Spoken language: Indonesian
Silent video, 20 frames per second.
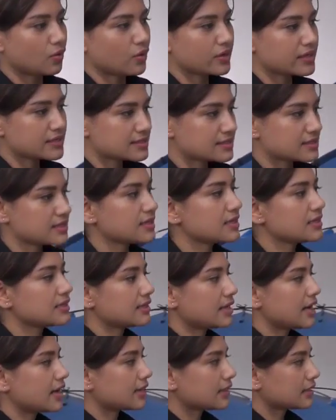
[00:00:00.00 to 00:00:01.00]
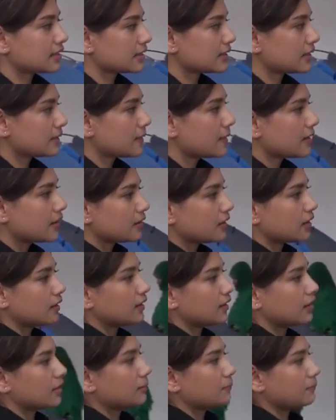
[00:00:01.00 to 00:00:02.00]
kondisi dari
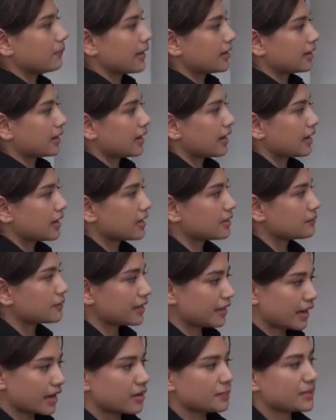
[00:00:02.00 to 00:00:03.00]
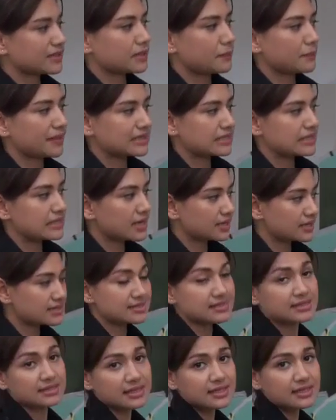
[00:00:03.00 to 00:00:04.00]
uh, para imigran yang bertempat tinggal di
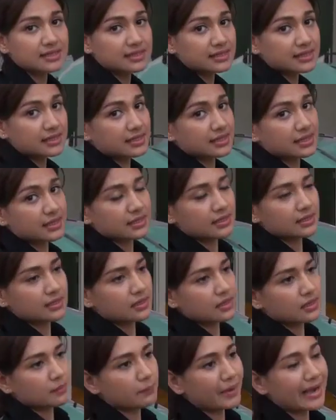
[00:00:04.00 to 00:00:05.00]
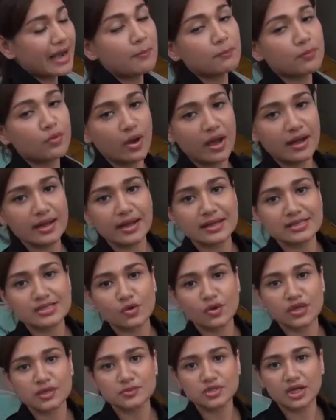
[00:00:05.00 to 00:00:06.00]
sini di penampungan
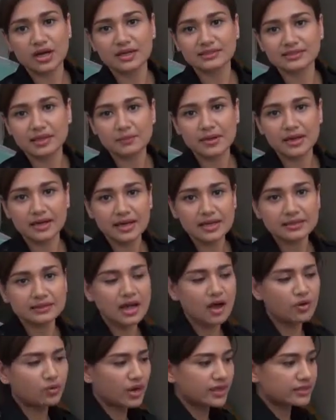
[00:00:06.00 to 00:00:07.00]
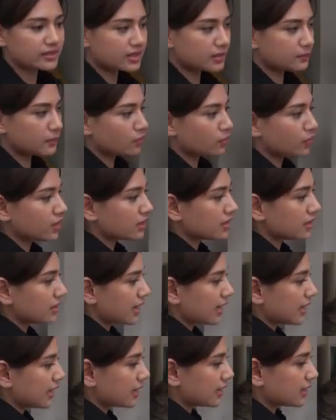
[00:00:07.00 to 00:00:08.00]
ex-Kodim Jakarta Barat. Aulanya dipenuhi
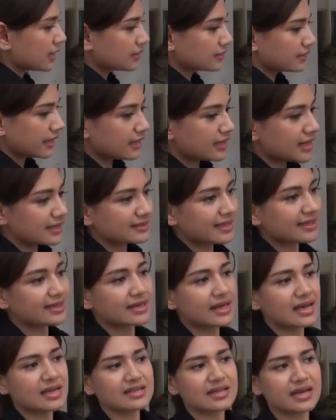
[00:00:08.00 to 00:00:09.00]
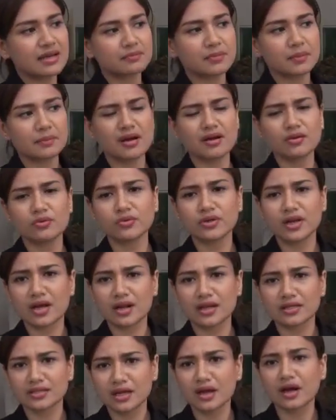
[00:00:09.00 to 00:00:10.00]
dengan tenda-tenda dan memang
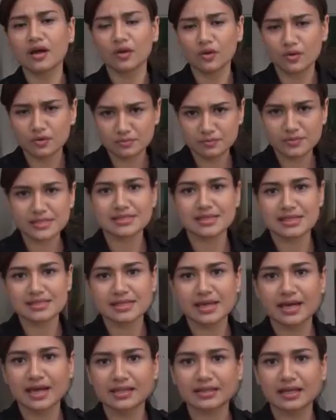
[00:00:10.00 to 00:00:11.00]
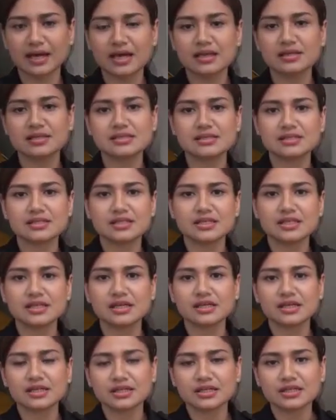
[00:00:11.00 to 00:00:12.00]
udaranya kalau bisa saya katakan di sini
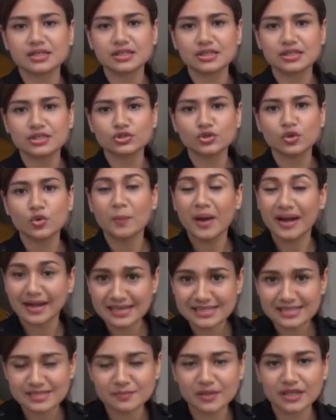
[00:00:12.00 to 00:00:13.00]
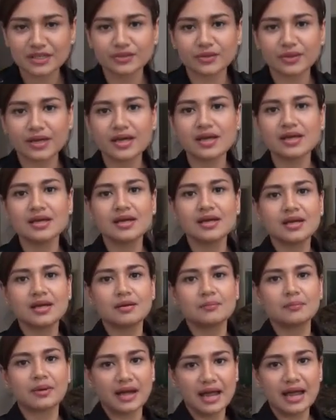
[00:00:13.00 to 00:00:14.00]
uh, cukup panas begitu ya,
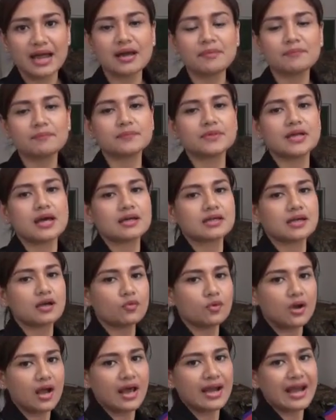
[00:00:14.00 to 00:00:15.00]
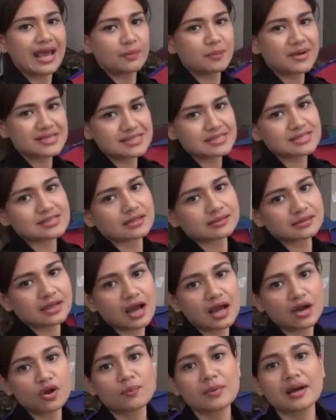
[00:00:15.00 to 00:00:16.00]
Pengap dan kekurangan air bersih serta
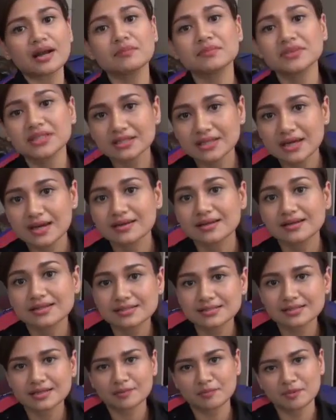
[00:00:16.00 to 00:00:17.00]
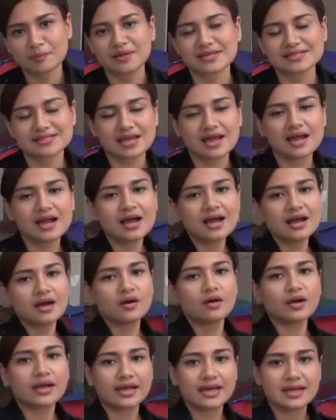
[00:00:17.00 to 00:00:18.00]
kalau malam tidak ada listrik pemirsa.
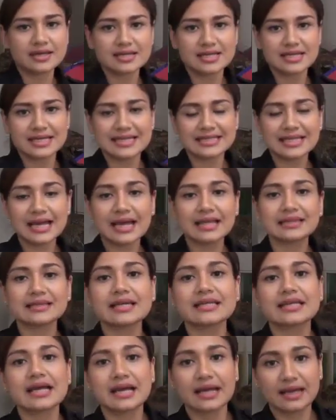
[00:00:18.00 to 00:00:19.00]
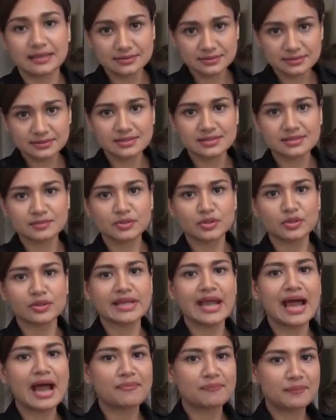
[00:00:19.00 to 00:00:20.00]
Oke, kita akan tanyakan sebetulnya
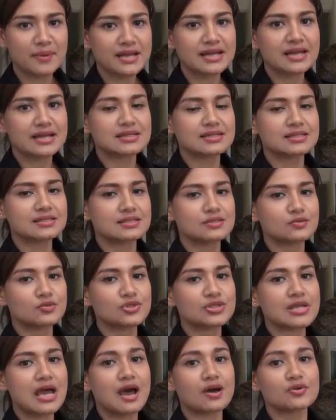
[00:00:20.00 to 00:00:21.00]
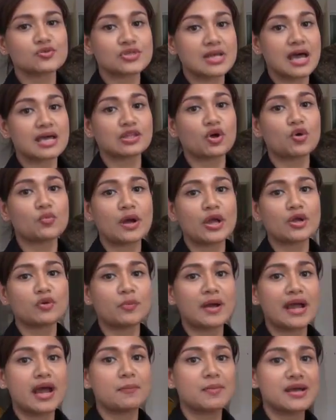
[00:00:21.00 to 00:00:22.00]
apa yang usaha-usaha atau
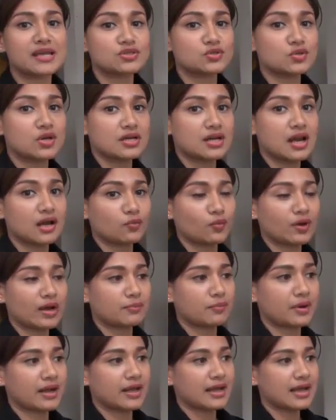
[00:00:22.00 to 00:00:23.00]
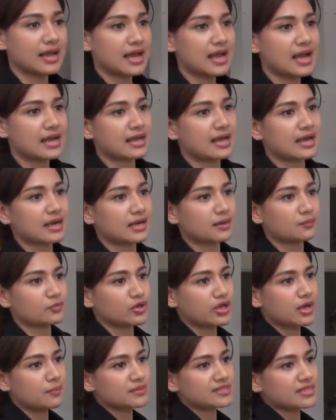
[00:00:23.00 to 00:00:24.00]
upaya-upaya apa yang sudah dilakukan mereka agar
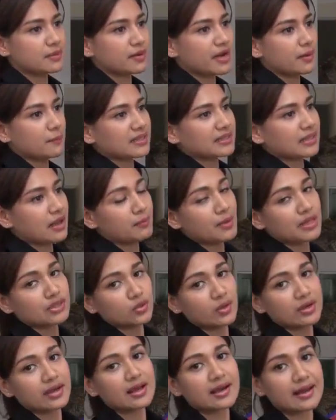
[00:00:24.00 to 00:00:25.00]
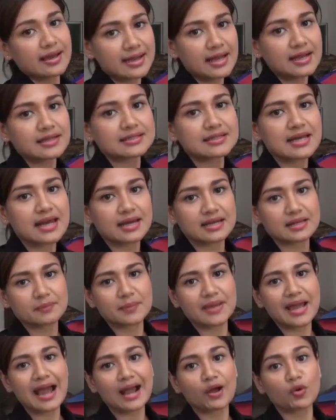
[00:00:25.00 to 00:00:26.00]
kemudian bisa mendapatkan bantuan yang layak dari
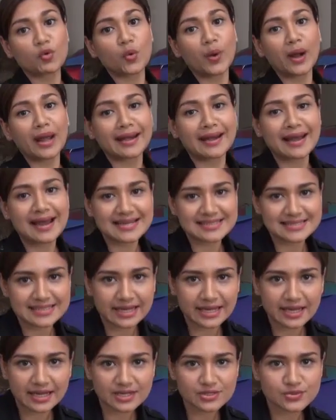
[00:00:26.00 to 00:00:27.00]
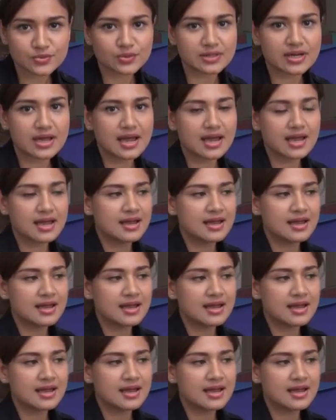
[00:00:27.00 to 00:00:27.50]
pihak UNHCR sudah